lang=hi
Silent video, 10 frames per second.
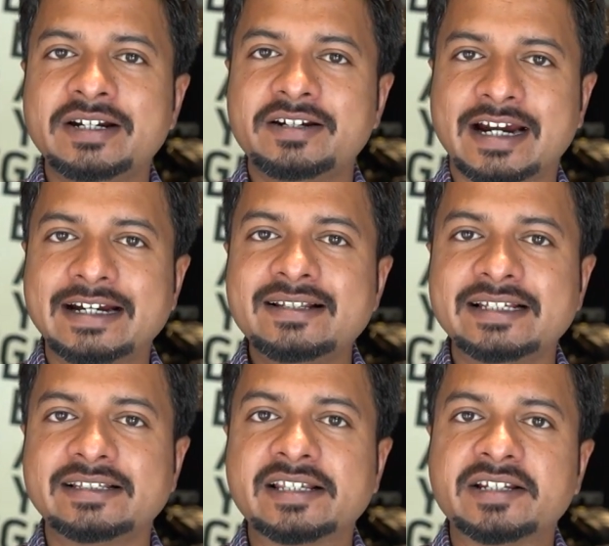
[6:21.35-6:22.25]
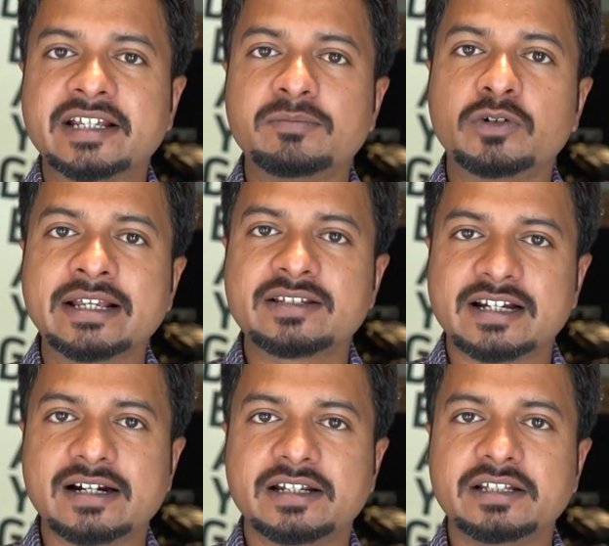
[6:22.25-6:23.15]
ने ट्राइडेंट 660 की बुकिंग
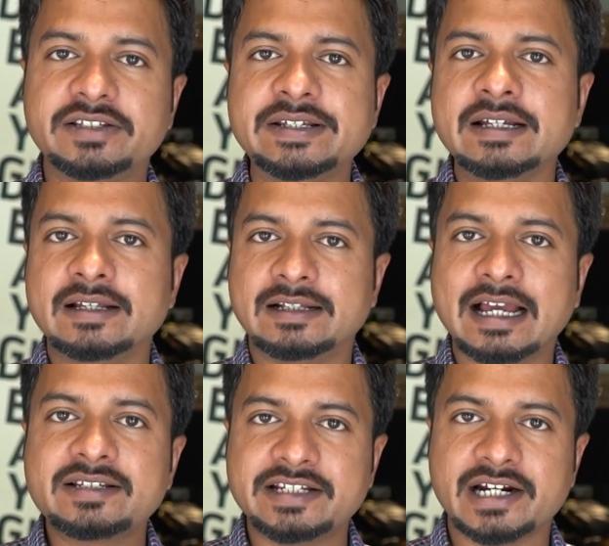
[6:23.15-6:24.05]
स्टार्ट की थी लास्ट